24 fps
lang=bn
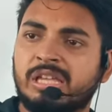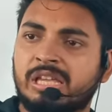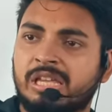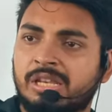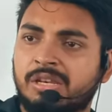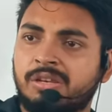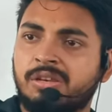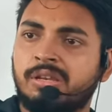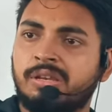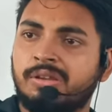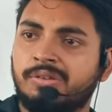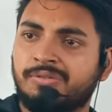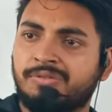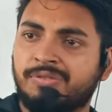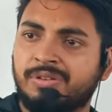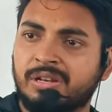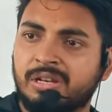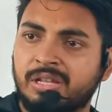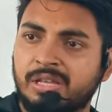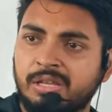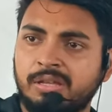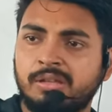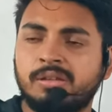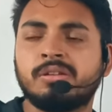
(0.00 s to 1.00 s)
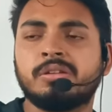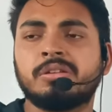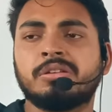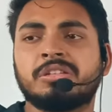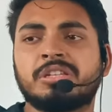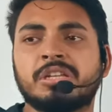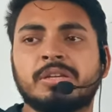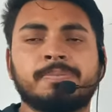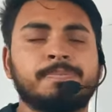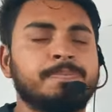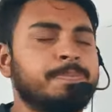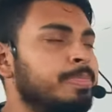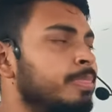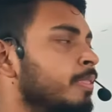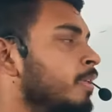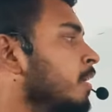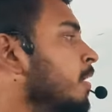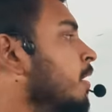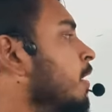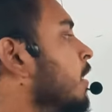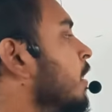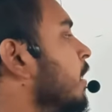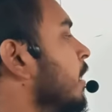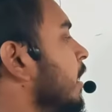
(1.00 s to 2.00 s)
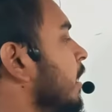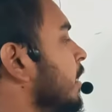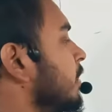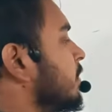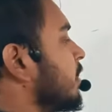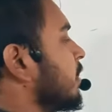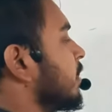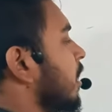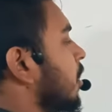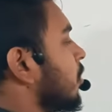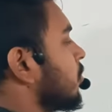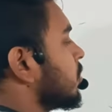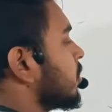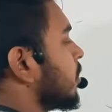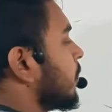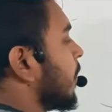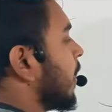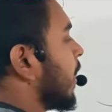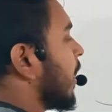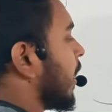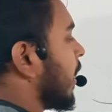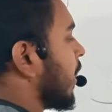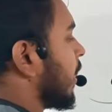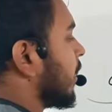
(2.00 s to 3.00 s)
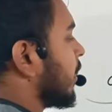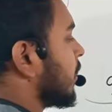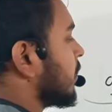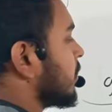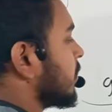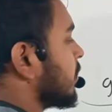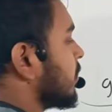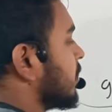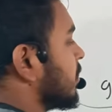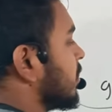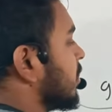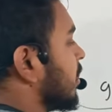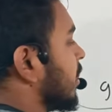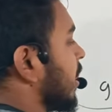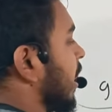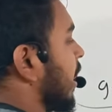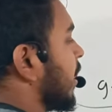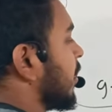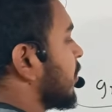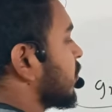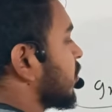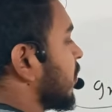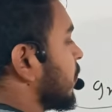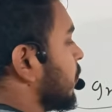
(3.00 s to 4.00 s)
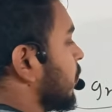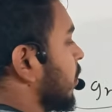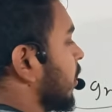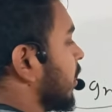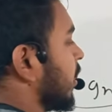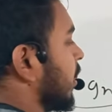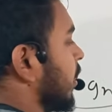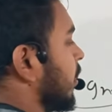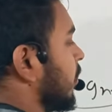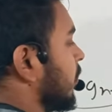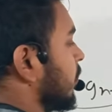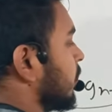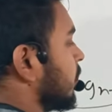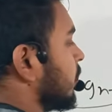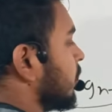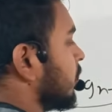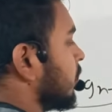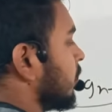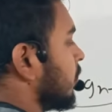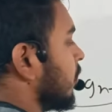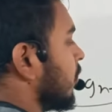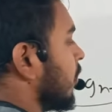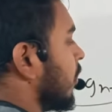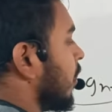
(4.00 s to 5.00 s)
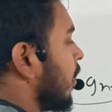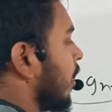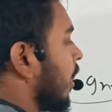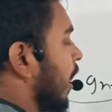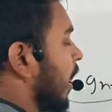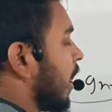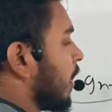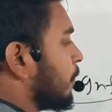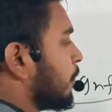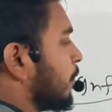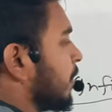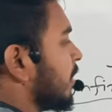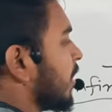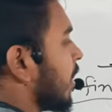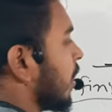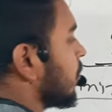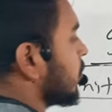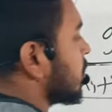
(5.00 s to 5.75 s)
ইনফিনিটিভ এই জিদা হচ্ছে ভাইয়া জিরান শব্দটা কি আর পিদারা